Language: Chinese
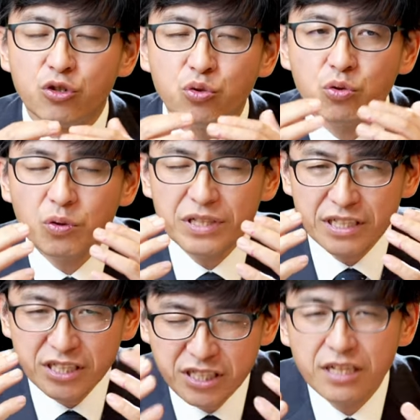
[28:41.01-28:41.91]
如果
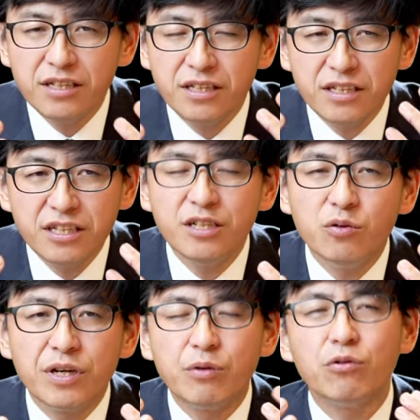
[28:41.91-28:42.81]
你真的
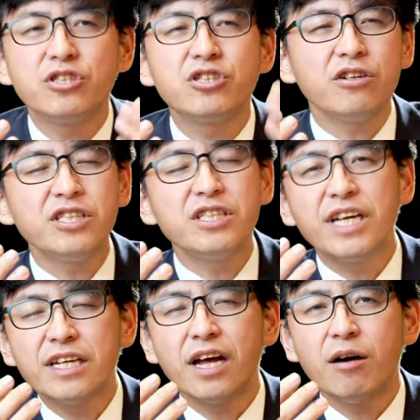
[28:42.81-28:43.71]
认为我只要进
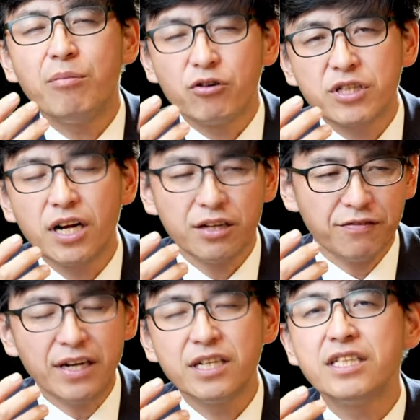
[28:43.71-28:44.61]
天堂保障了，
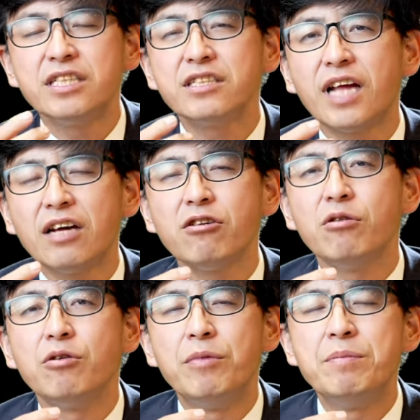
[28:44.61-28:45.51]
反正已经拿
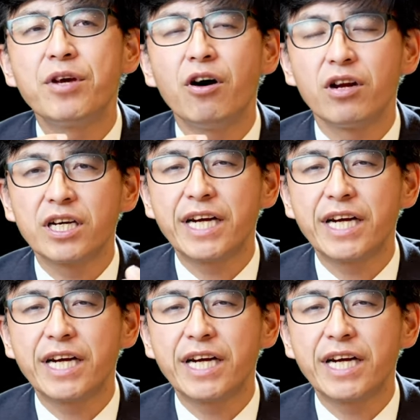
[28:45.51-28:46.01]
到门票了，